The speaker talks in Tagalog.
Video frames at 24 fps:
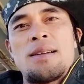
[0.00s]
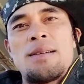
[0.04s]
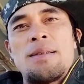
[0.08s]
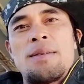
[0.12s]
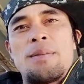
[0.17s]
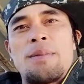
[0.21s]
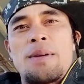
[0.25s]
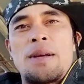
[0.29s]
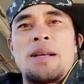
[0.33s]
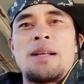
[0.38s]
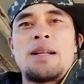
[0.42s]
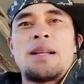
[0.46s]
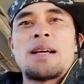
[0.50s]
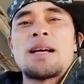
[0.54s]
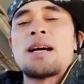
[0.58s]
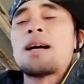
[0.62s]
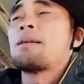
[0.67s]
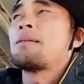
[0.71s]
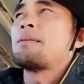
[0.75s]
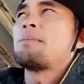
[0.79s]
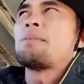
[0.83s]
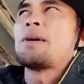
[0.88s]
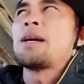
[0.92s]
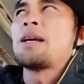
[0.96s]
may,
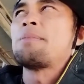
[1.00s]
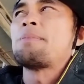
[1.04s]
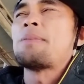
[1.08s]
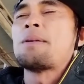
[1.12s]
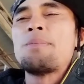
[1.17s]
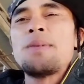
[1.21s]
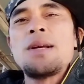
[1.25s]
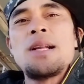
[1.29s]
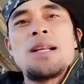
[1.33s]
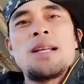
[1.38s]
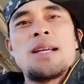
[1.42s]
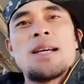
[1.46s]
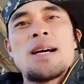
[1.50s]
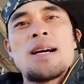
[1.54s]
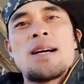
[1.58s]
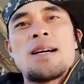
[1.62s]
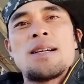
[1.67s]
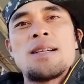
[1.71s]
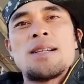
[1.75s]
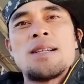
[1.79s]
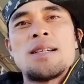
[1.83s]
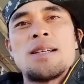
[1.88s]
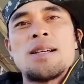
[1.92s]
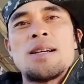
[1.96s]
may pamilya
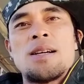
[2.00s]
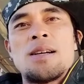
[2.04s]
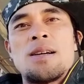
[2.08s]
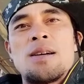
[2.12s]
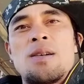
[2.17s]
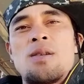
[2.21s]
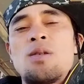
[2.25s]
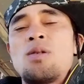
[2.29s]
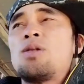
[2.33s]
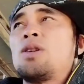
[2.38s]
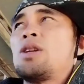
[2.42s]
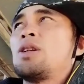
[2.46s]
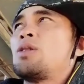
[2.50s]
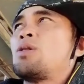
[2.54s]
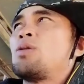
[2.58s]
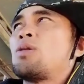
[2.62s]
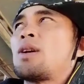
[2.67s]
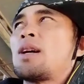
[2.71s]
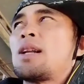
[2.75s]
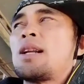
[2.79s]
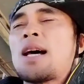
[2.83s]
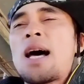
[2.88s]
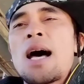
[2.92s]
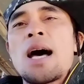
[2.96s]
o dito
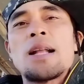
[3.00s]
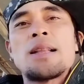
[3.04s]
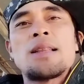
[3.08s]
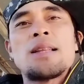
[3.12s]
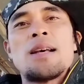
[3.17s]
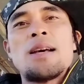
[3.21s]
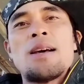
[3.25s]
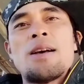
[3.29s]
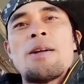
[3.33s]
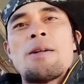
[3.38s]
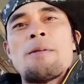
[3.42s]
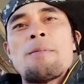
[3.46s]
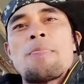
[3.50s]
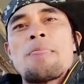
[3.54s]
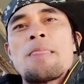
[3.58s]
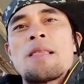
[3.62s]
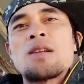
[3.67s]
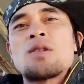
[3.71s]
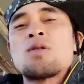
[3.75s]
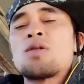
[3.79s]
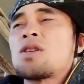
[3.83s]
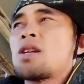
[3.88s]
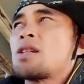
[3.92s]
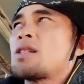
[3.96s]
ka lahat.
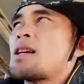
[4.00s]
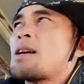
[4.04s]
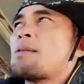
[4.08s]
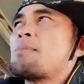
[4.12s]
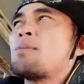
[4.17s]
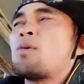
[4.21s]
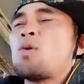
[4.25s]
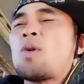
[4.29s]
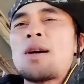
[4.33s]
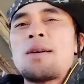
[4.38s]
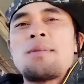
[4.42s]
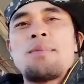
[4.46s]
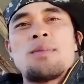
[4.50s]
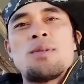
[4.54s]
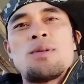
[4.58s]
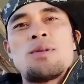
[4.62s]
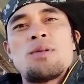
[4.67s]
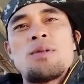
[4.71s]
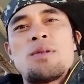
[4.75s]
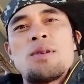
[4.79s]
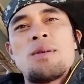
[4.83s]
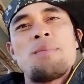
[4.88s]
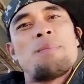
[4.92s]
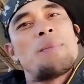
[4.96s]
So sa isang buwan mo,
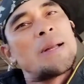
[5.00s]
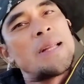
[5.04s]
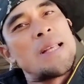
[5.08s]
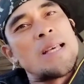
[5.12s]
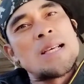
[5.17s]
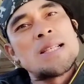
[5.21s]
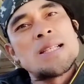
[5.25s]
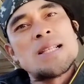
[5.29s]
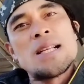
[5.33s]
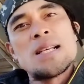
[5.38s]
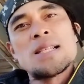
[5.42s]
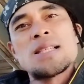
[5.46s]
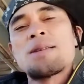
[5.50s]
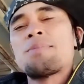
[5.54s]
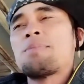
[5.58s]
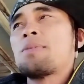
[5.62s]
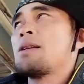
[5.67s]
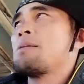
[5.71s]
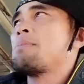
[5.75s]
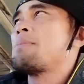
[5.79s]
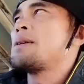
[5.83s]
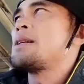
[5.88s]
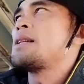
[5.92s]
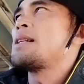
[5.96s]
parehas lang sa
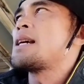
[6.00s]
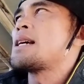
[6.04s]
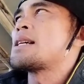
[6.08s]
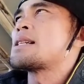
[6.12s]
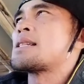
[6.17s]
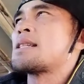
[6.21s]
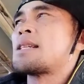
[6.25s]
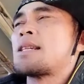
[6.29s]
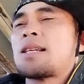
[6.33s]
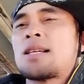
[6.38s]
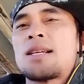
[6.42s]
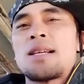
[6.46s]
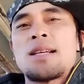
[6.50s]
Pilipinas.